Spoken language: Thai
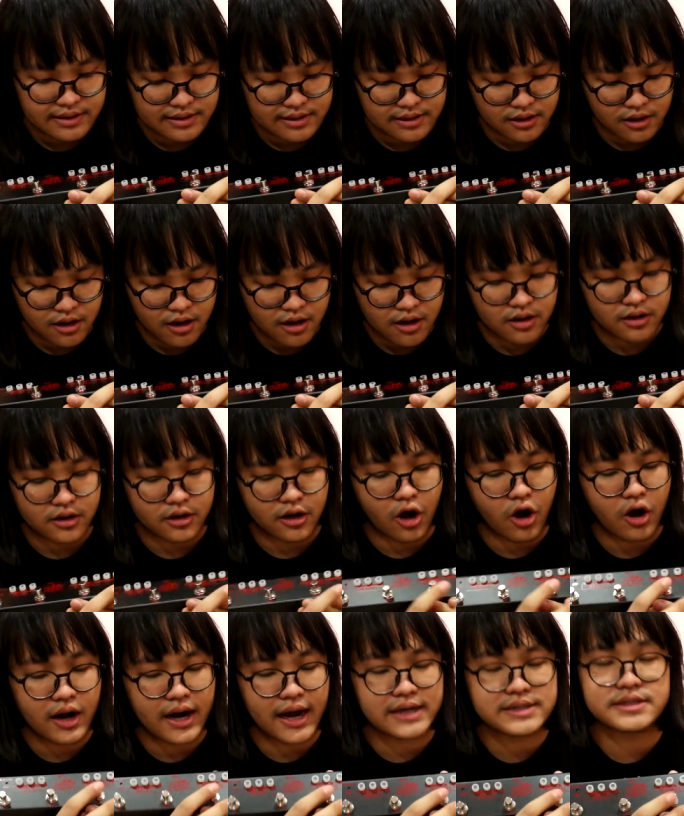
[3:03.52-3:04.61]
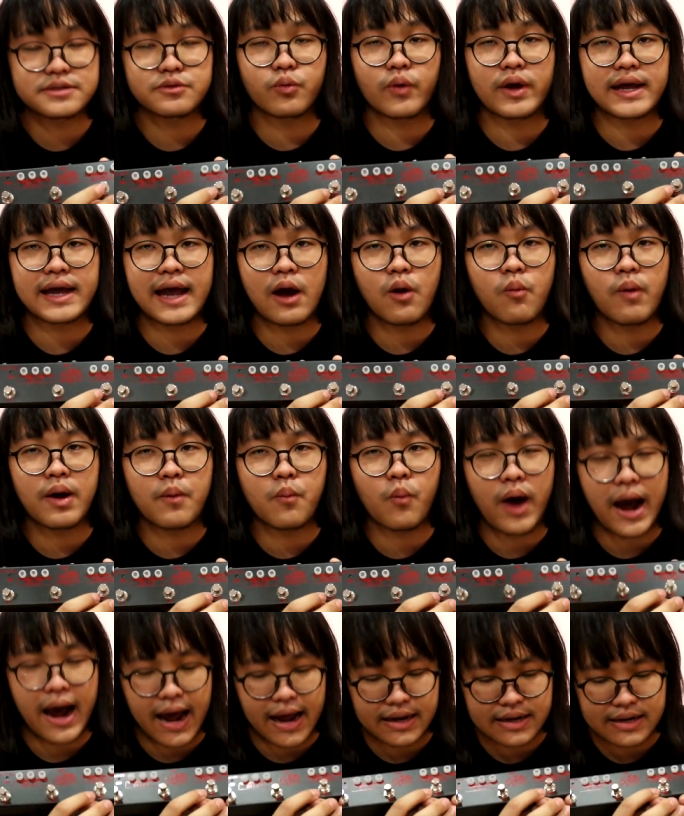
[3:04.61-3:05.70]
แล้วก็คอรัสไว้เกาห
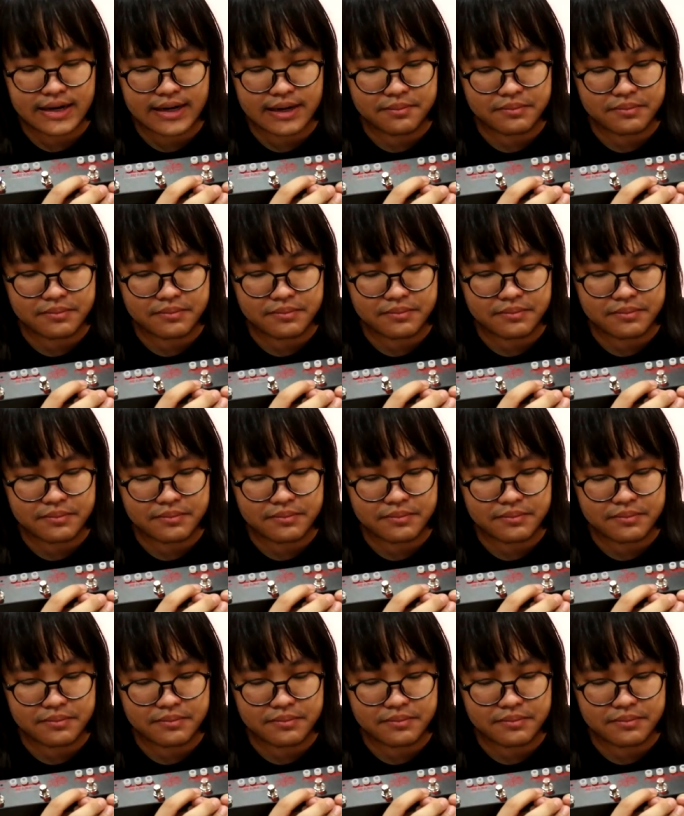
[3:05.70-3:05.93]
วานๆนะค